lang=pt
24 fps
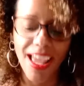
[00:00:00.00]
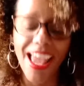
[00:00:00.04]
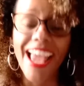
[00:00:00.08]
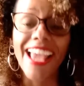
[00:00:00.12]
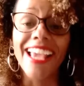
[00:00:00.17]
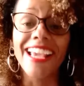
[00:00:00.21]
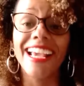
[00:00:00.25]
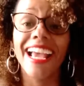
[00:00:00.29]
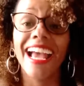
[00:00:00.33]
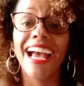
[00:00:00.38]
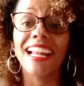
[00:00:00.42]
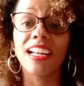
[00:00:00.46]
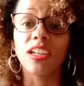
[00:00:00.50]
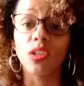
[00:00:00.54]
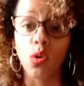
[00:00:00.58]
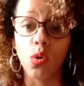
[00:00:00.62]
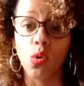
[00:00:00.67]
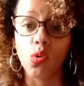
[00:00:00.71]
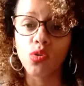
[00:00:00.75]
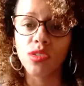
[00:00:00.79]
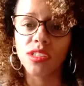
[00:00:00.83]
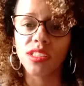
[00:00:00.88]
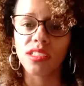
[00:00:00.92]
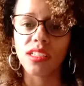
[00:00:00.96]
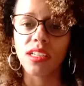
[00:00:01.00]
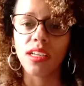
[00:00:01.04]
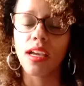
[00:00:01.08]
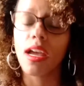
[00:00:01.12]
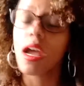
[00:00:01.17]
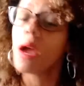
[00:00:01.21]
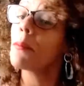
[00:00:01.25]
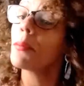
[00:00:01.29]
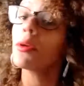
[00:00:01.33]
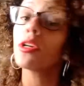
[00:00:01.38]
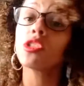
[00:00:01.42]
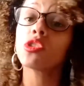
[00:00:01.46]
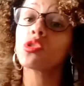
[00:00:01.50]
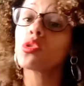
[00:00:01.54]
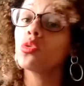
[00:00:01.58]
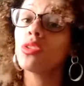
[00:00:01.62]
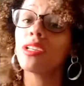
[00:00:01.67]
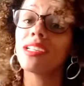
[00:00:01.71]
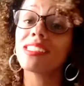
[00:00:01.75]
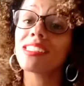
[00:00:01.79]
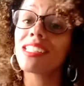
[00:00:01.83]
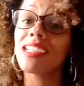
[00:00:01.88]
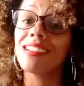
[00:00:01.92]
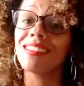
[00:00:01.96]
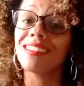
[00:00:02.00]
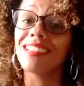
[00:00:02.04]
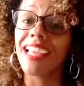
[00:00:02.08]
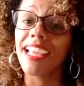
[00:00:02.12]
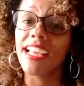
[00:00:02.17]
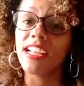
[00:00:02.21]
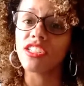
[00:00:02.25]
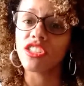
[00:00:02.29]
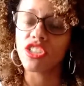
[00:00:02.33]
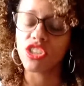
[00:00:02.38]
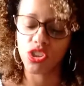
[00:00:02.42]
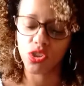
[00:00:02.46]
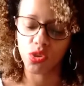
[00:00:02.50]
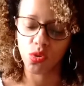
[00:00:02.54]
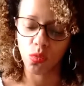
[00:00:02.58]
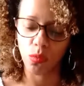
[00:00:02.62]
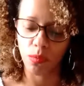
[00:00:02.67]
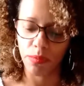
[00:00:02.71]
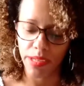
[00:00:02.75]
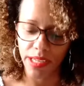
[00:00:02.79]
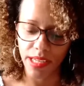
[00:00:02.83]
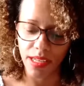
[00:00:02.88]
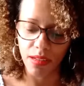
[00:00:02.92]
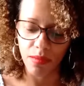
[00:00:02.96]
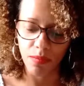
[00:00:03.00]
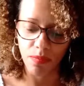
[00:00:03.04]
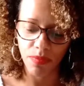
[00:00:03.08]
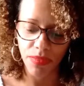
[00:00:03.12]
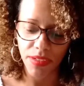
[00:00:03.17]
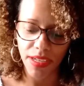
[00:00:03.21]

Enganou-se, pois sou descendente de zumbi